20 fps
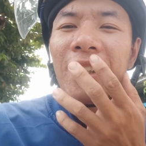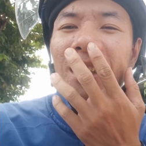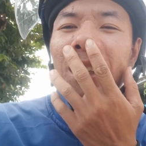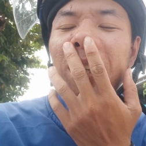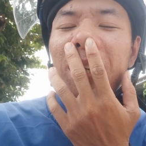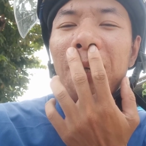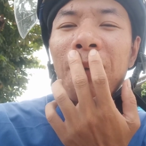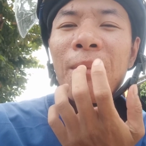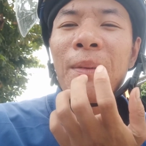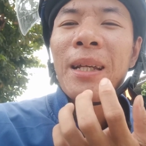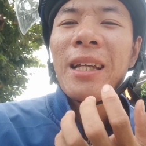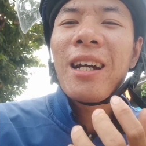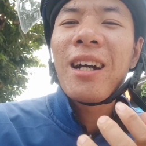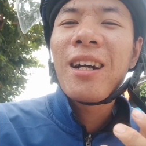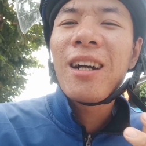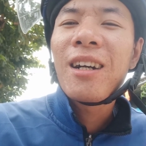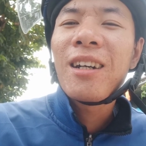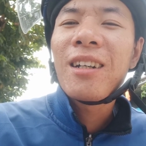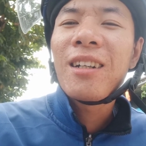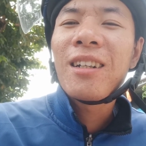Thì bây
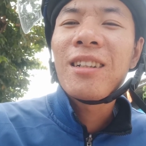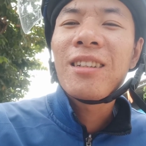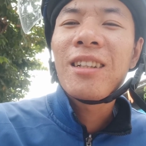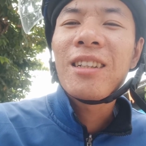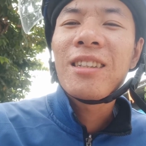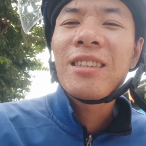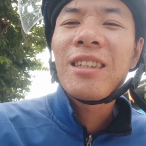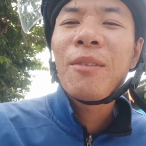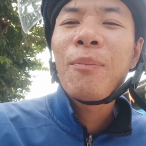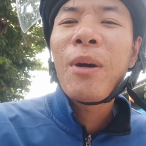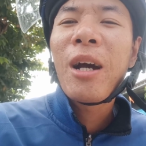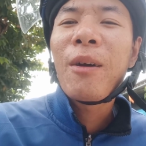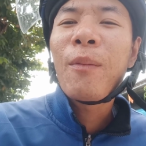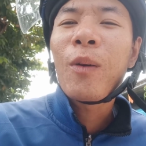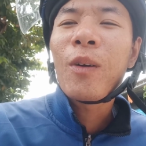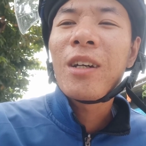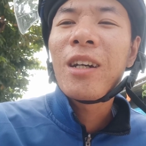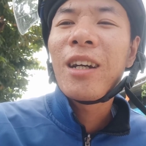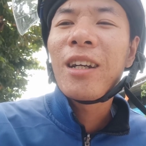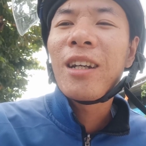giờ thì xin mời
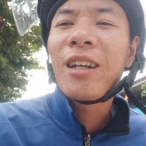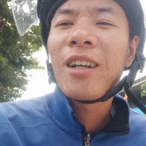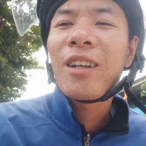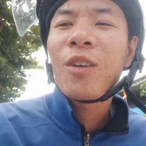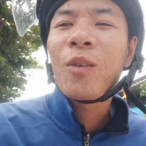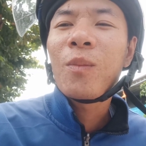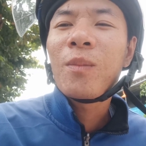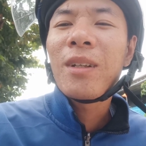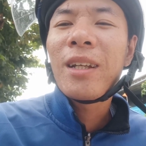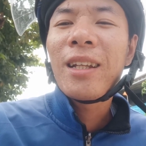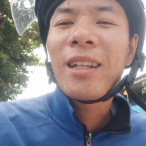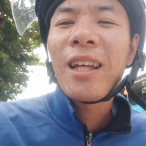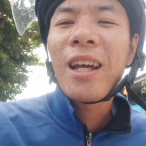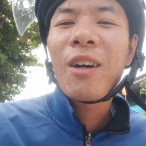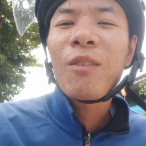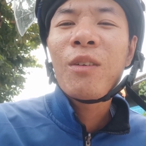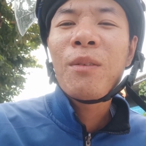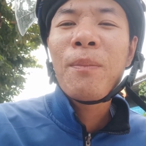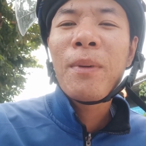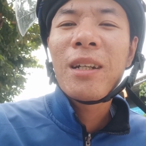mọi người cùng đi
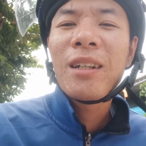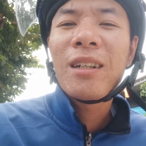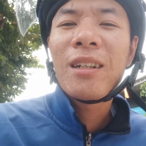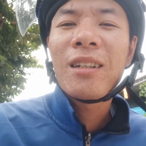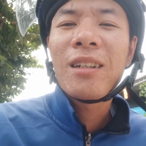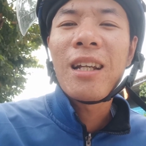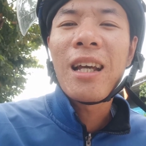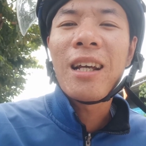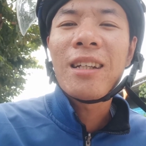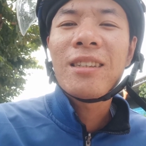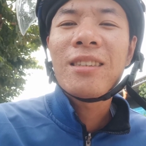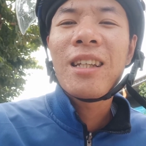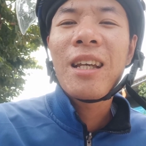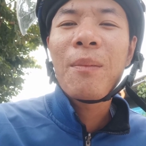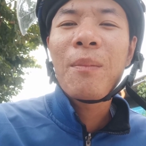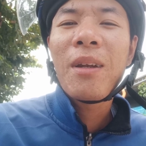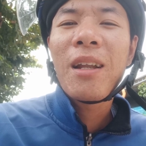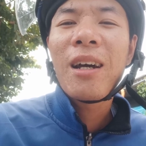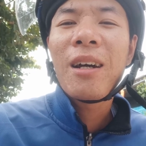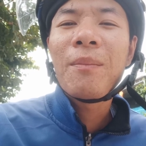theo với mình để
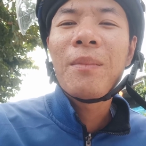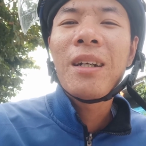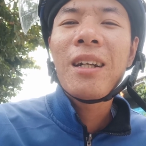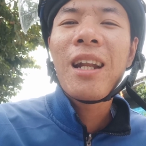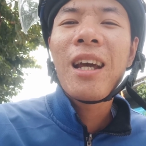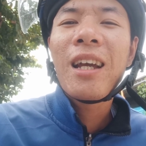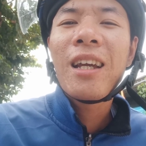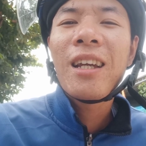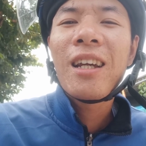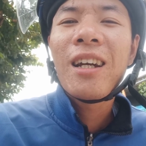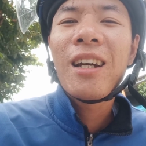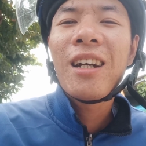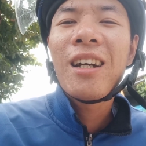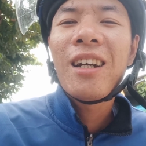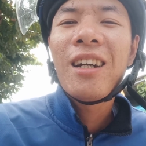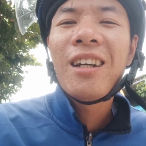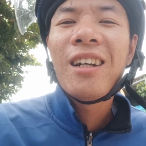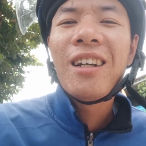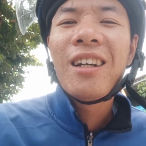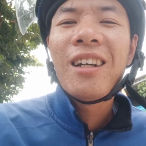xem là bữa nay
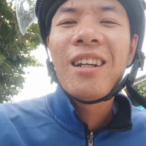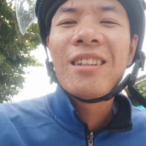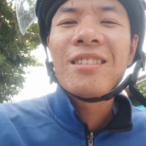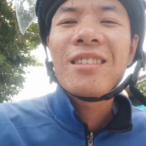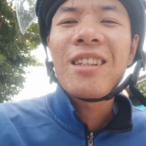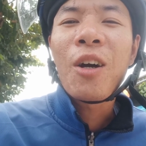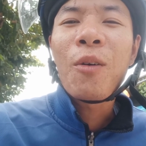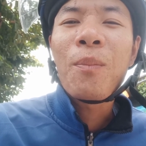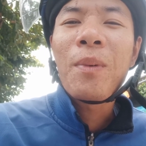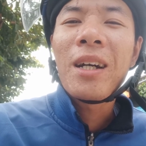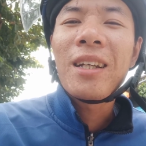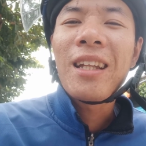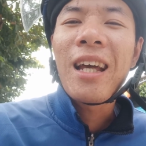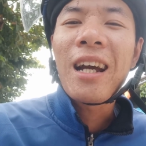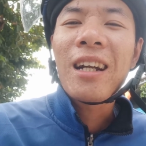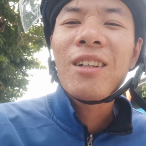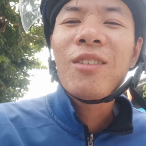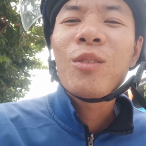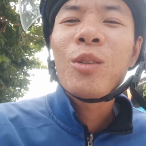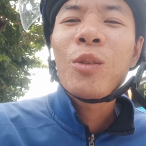sau mười
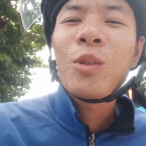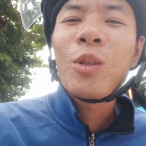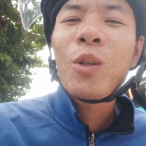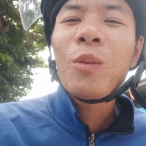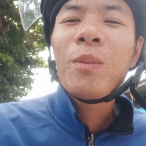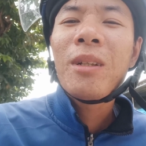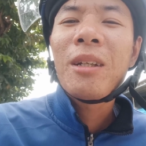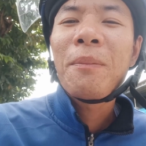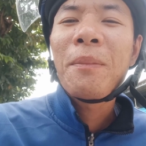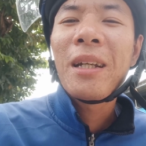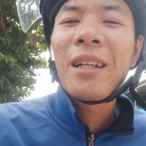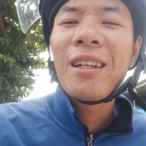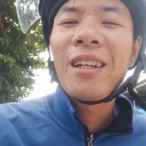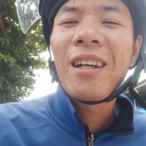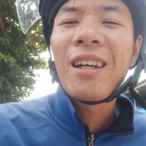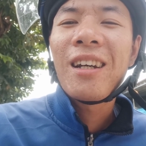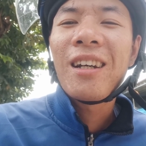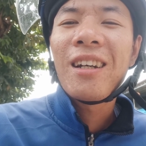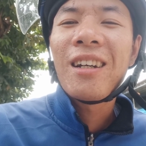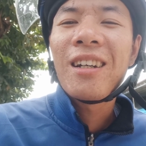tháng làm YouTube thì mình
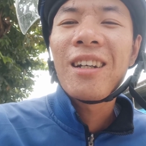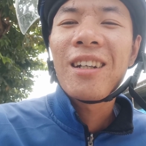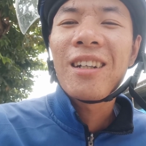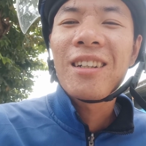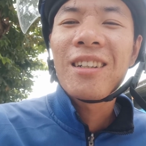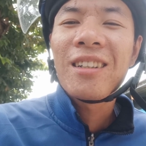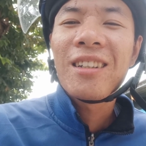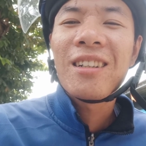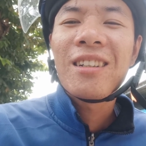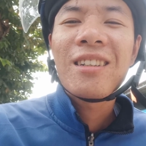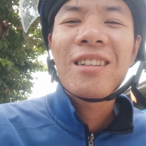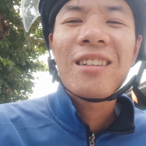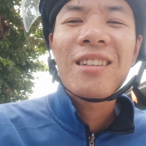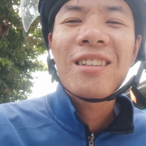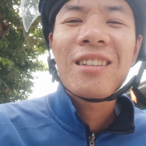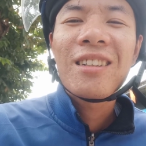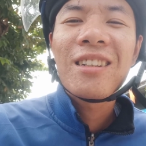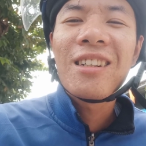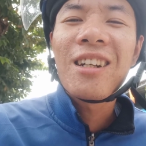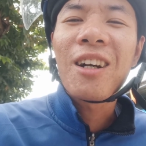
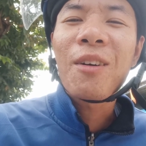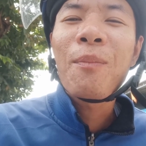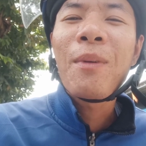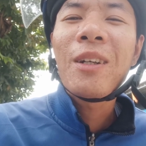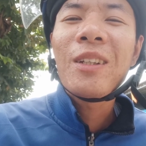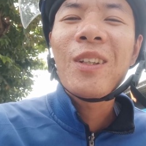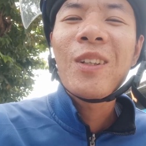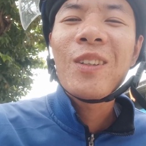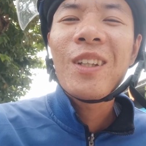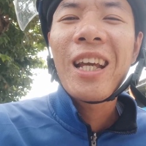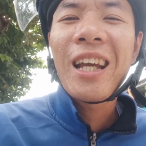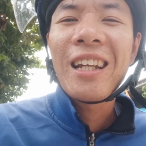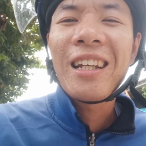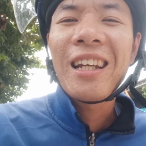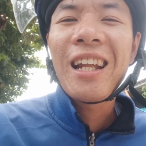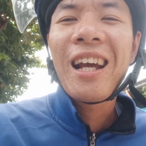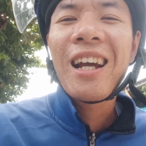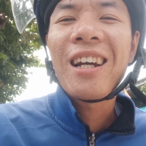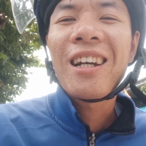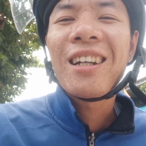được bao nhiêu
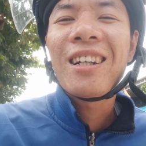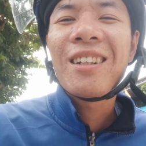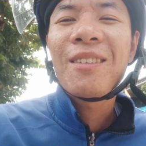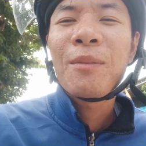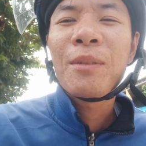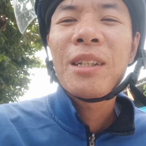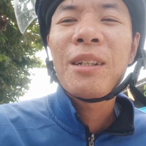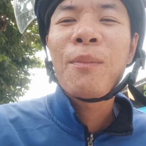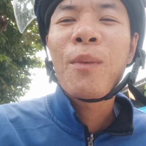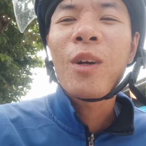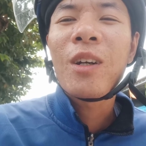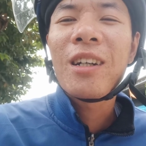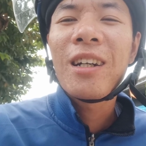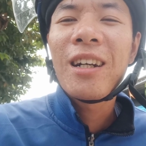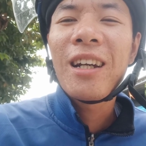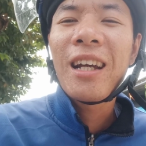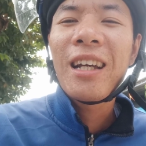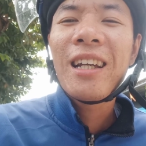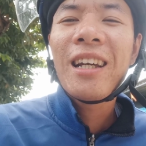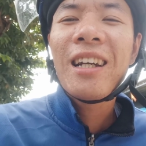tiền ha. Thì mọi
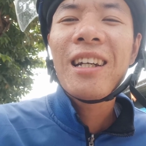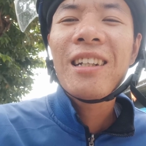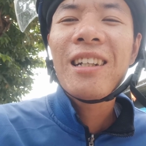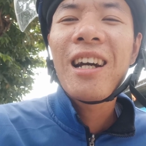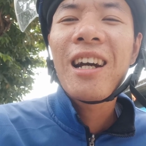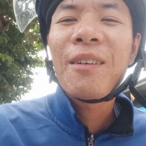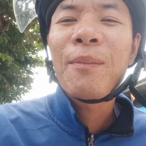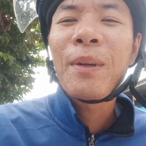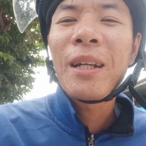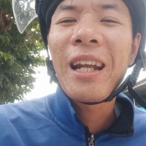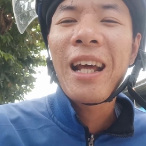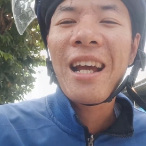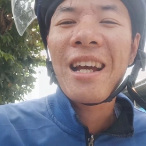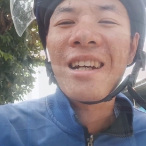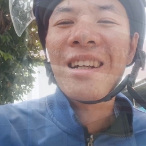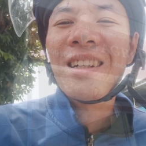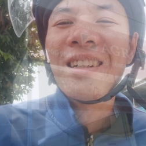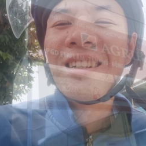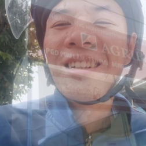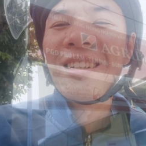người hãy đợi mình ha.